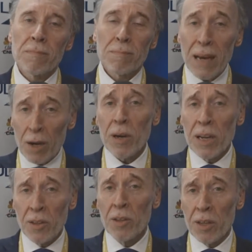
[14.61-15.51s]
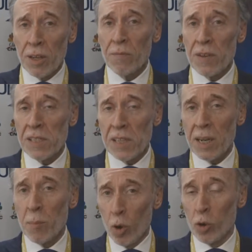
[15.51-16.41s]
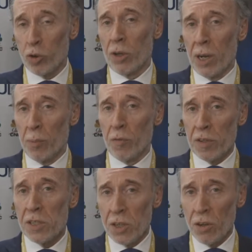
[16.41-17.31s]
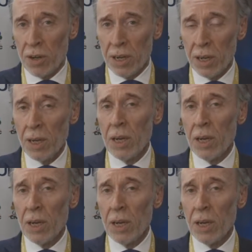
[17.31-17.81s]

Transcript: Beh, quelli di investire molto nella professione,